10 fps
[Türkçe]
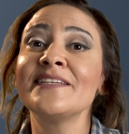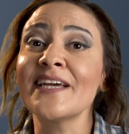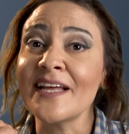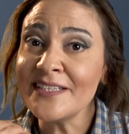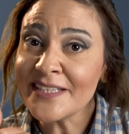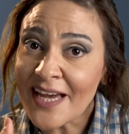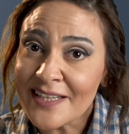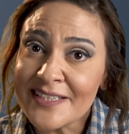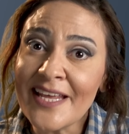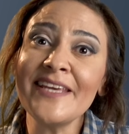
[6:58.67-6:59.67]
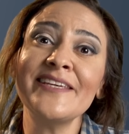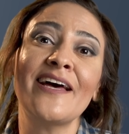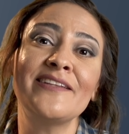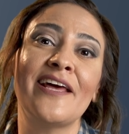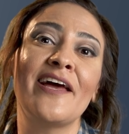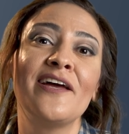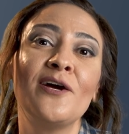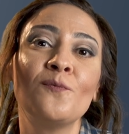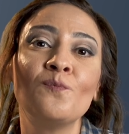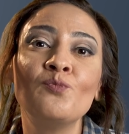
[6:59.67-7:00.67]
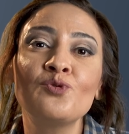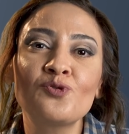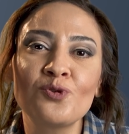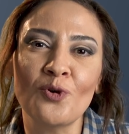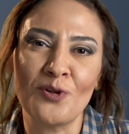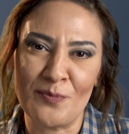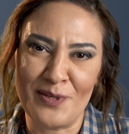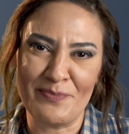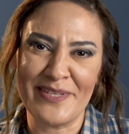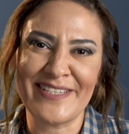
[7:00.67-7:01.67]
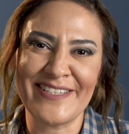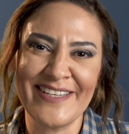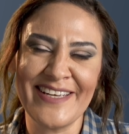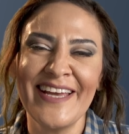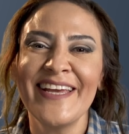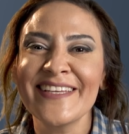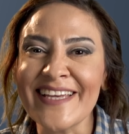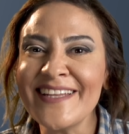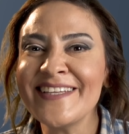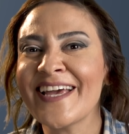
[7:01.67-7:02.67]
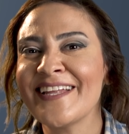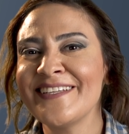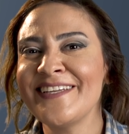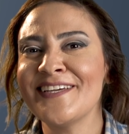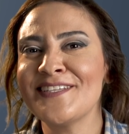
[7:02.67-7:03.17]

kendi kendineyken de mutlu olabilmesi, kendi kendine